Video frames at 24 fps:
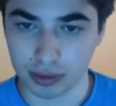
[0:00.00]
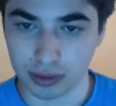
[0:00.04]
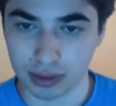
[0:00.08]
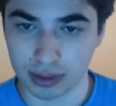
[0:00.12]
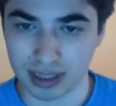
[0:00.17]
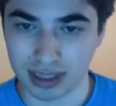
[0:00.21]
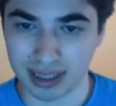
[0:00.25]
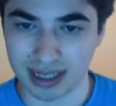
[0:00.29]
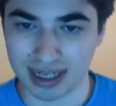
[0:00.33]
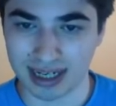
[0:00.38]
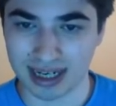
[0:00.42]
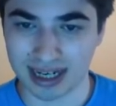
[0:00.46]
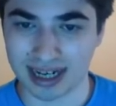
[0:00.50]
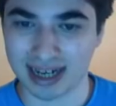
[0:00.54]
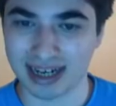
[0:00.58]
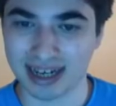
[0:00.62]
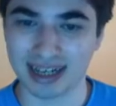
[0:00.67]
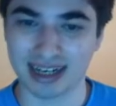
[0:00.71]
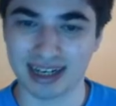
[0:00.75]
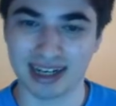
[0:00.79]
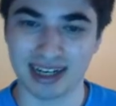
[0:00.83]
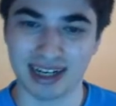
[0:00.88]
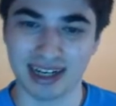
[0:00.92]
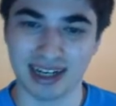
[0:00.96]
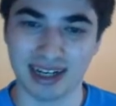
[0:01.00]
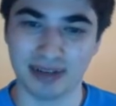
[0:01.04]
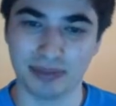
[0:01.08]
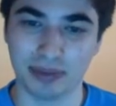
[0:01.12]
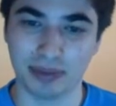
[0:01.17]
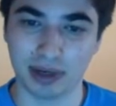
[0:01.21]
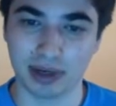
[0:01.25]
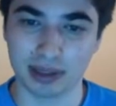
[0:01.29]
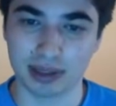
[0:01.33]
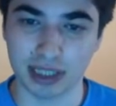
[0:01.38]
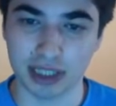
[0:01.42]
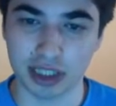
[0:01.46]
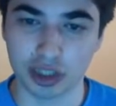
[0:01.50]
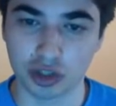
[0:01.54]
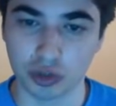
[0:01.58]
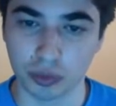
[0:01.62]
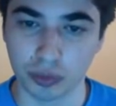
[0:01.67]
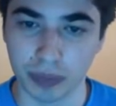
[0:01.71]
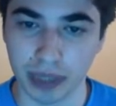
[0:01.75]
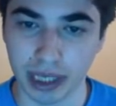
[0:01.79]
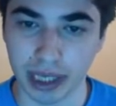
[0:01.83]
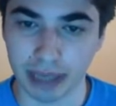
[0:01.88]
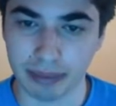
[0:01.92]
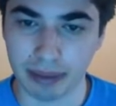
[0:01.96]
Ah, caramba. Tens de
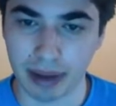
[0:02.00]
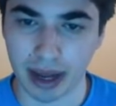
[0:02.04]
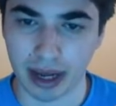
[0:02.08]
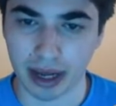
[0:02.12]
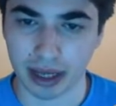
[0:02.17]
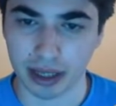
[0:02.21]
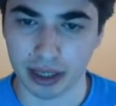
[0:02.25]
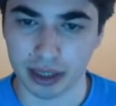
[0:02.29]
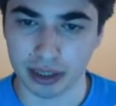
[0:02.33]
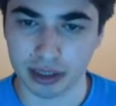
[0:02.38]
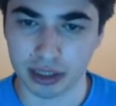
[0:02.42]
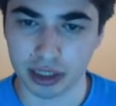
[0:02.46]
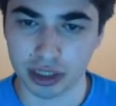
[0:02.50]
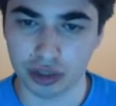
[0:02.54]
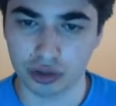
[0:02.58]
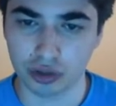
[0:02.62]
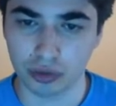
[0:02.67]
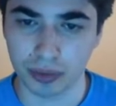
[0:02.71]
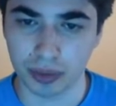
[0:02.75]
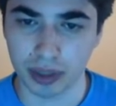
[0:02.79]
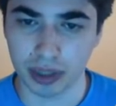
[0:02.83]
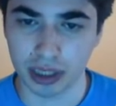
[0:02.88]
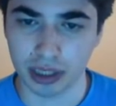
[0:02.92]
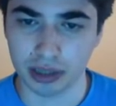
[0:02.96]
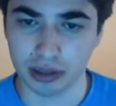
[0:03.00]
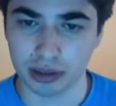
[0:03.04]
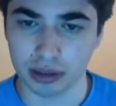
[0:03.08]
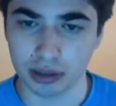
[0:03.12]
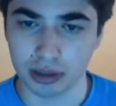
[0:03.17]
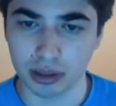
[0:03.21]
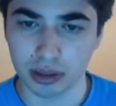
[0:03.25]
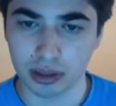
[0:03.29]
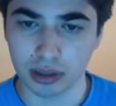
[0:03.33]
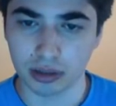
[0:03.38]
subir, Ribéry. Tens de subir.